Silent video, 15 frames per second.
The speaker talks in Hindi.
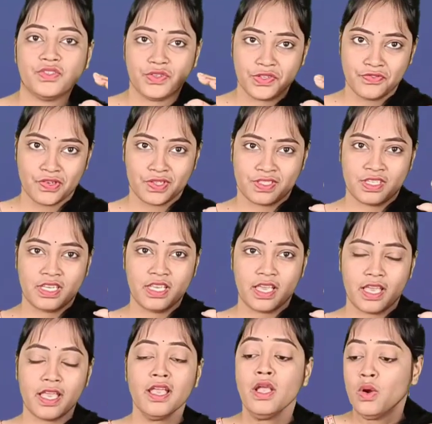की यूनिवर्सिटी
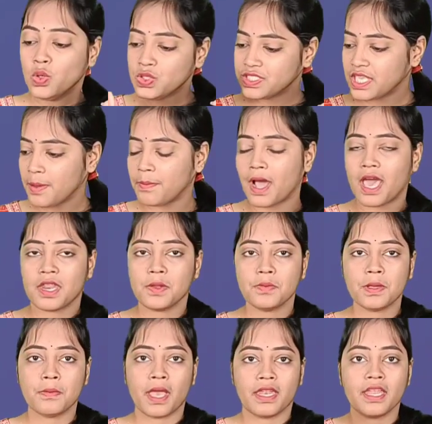है उसके बारे
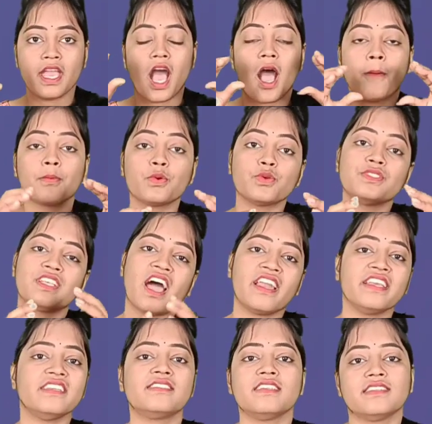में मैंने आपको
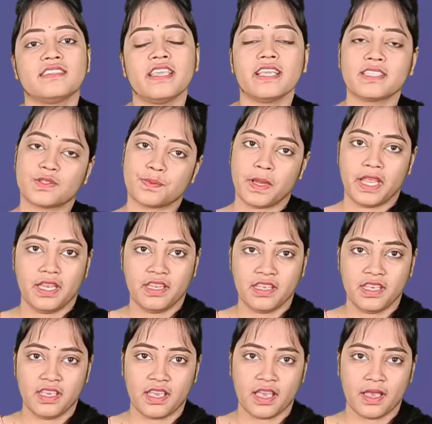सारी चीज़ें एक्सप्लेन
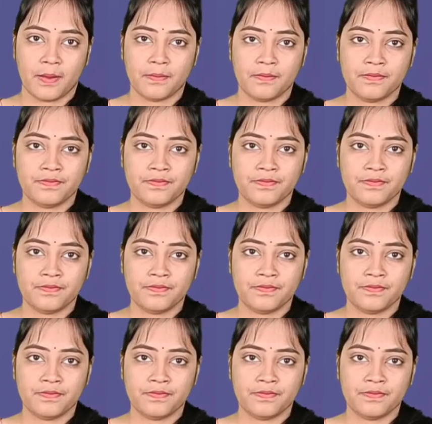की है